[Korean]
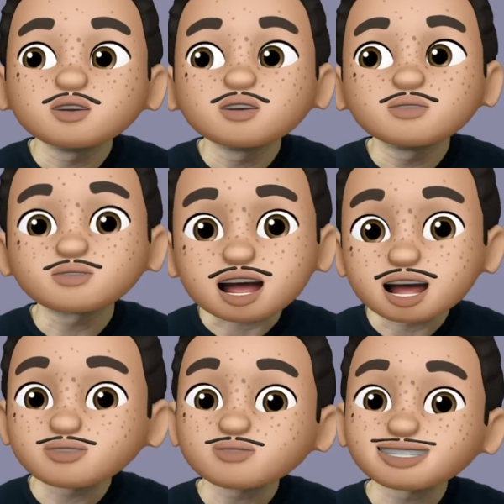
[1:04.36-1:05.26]
뭐 다
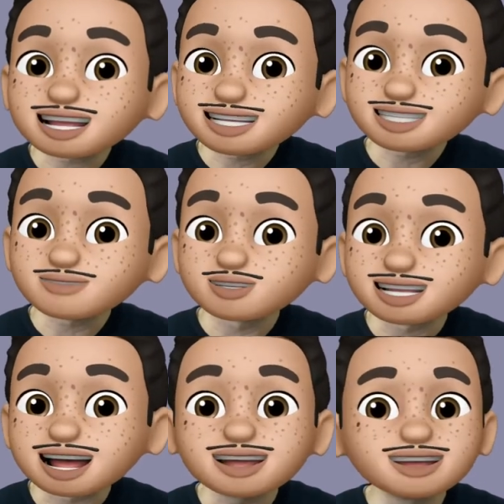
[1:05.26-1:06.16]
알고 있는
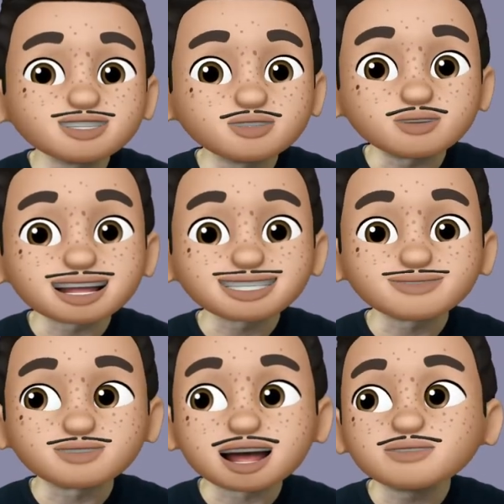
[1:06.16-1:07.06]
사실입니다
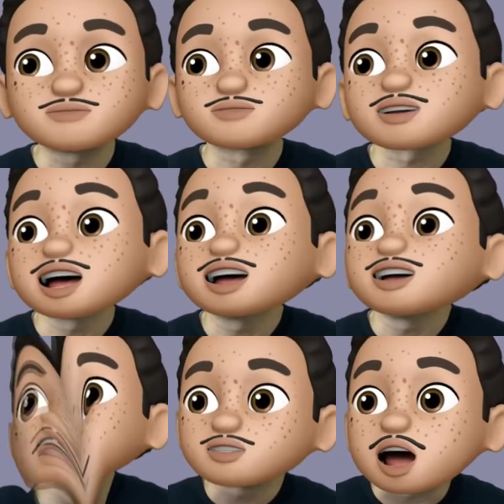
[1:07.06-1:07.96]
넘어가겠습니다
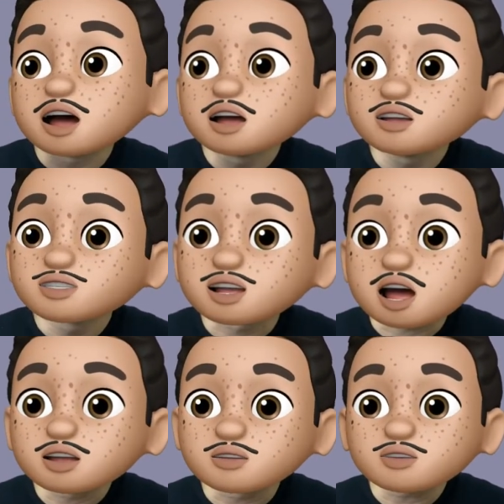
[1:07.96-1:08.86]
자
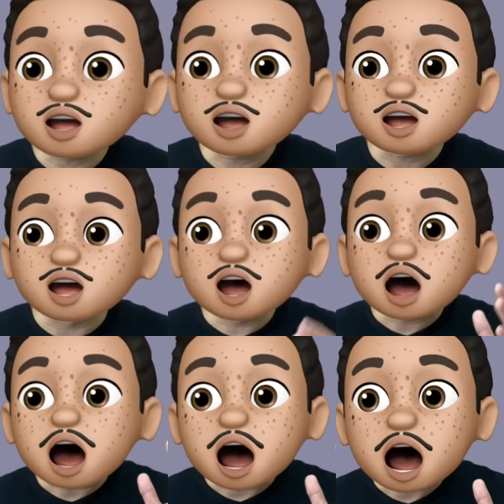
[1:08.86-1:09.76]
제가 이렇게
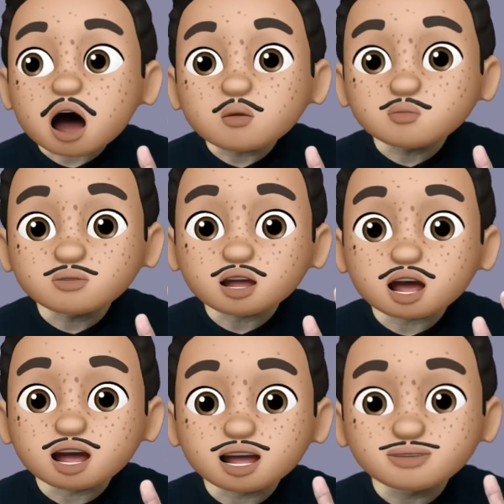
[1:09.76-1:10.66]
아홉
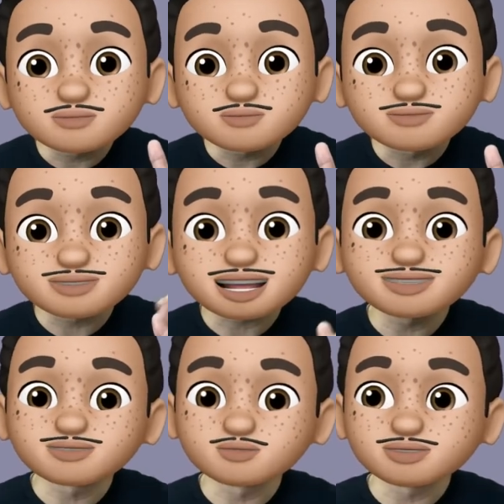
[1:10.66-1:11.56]
개의
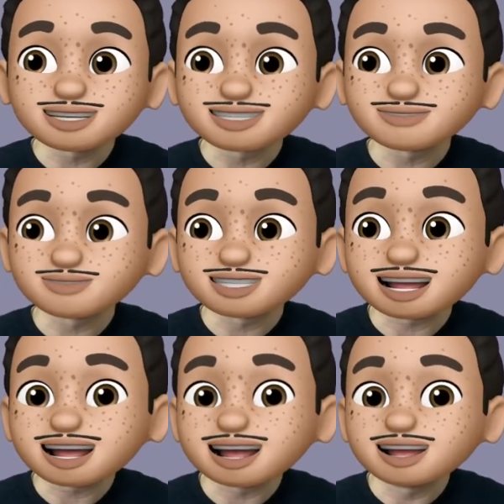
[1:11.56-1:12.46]
부사를
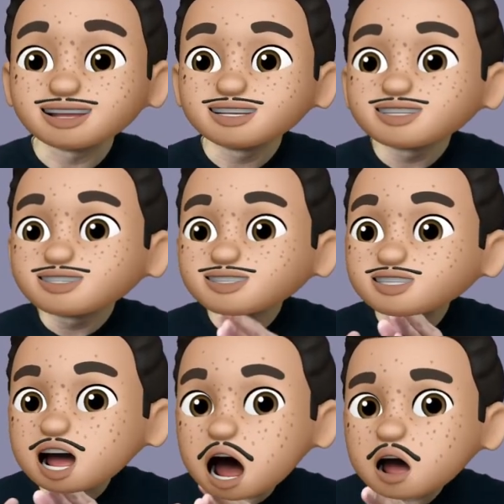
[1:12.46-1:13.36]
준비했습니다
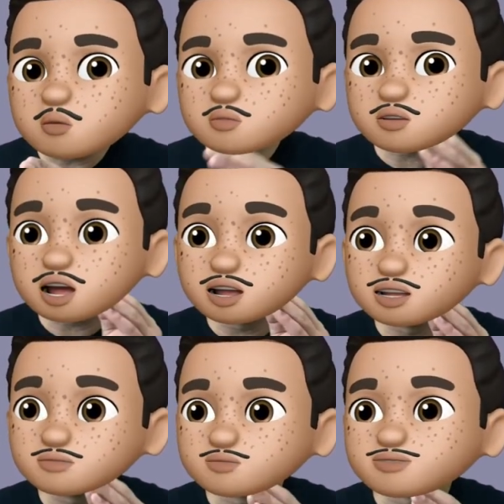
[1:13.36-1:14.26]
이 아홉
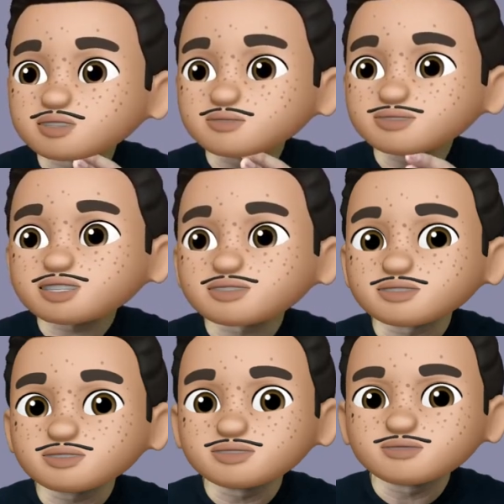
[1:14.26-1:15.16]
개의
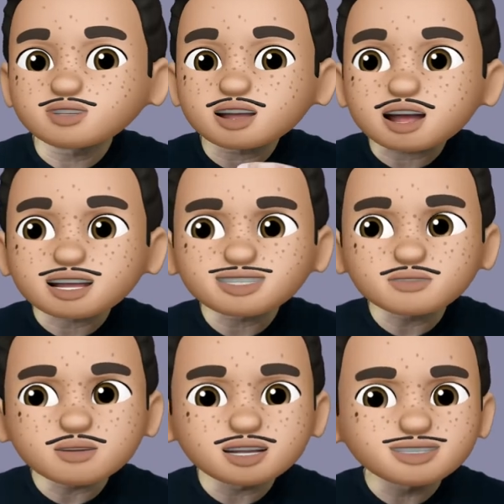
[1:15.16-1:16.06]
부정부사들은 우리가
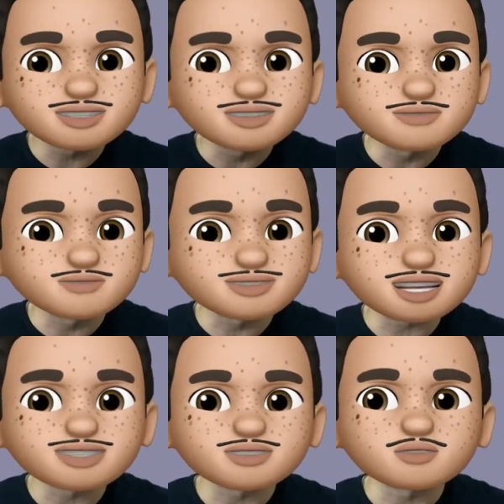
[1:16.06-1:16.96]
가장 많이 쓰는
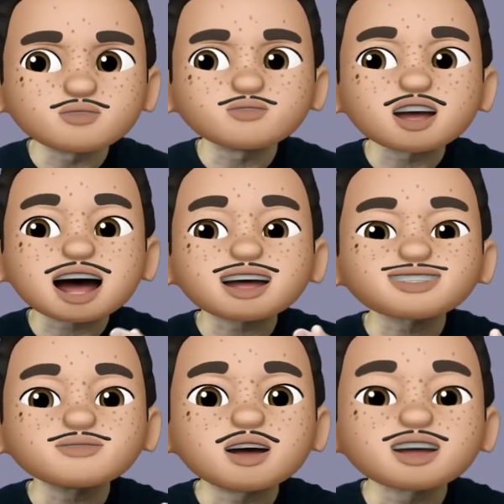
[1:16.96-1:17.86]
부사들이고 우리가
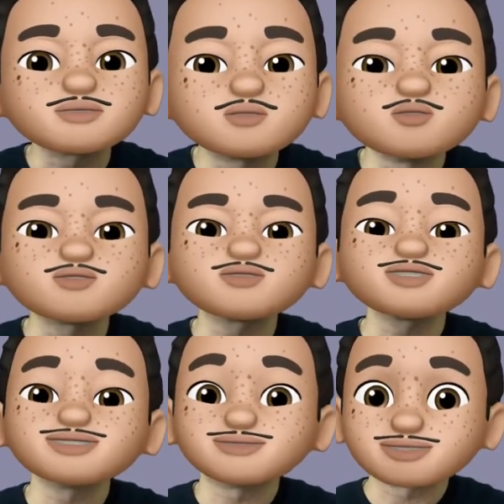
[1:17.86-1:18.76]
가장 많이 볼 수
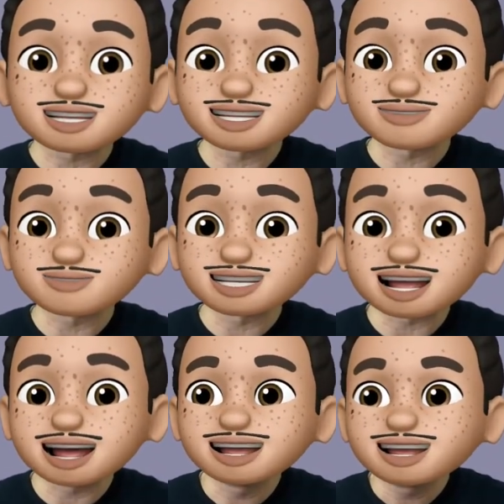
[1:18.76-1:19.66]
있는
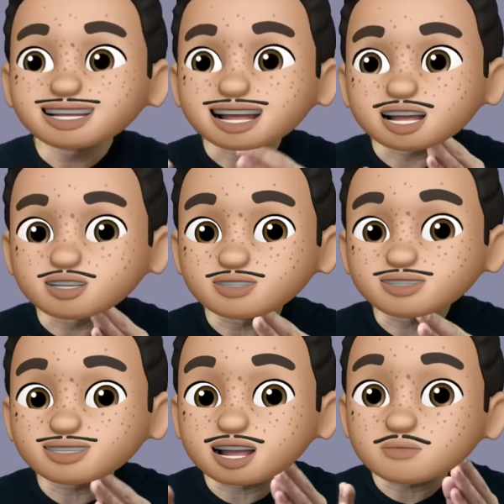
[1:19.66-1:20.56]
부사들입니다. 예,
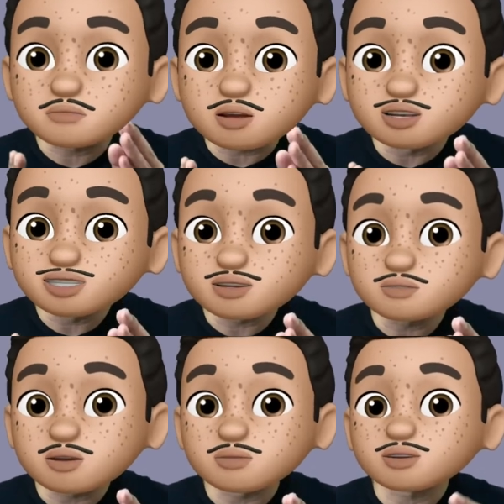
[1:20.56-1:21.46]
이것들의
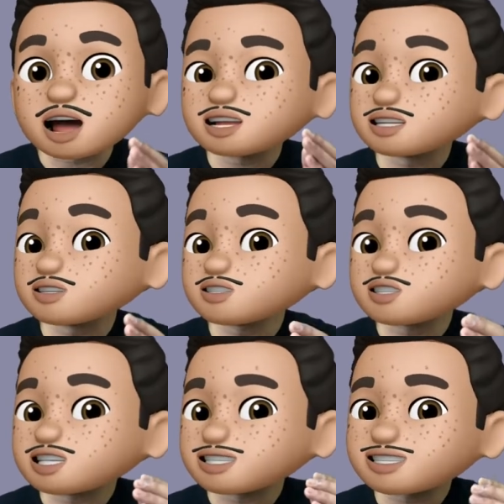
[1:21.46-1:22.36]
번역법과
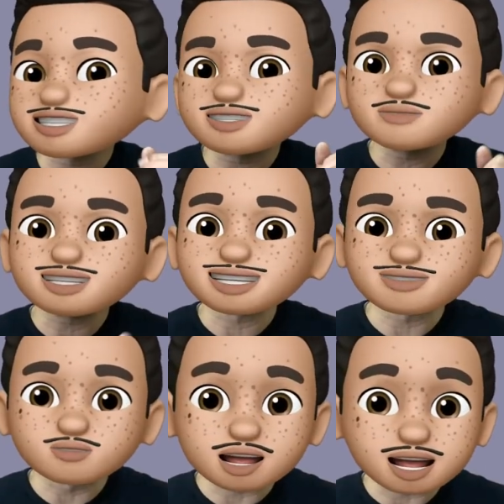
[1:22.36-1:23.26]
이것들의 쓰임에
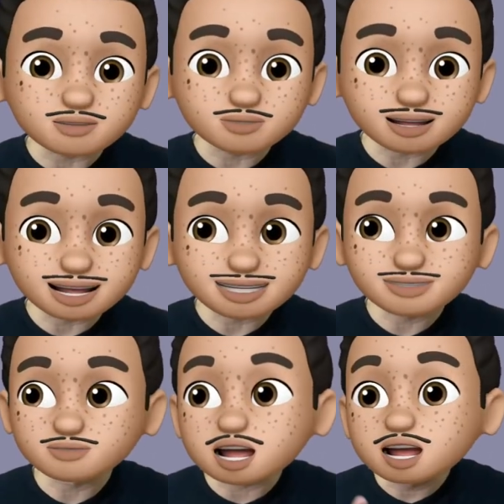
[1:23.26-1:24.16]
대해서 오늘 알아보도록
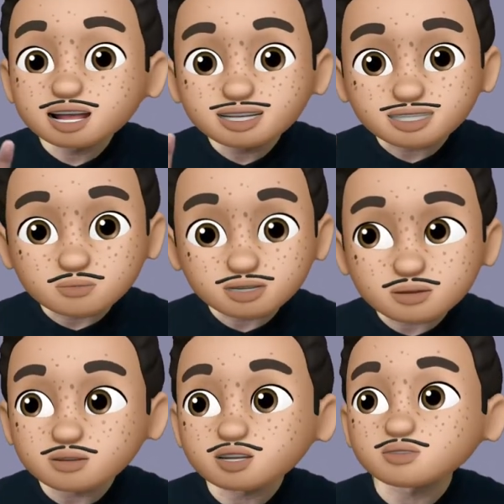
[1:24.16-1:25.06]
하겠습니다. 자, 먼저
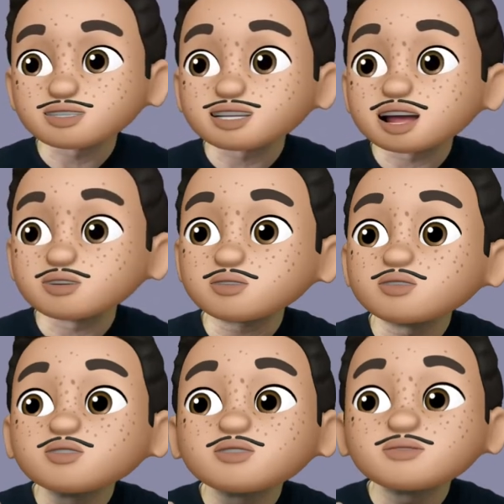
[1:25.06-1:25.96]
한번 읽어보실까요?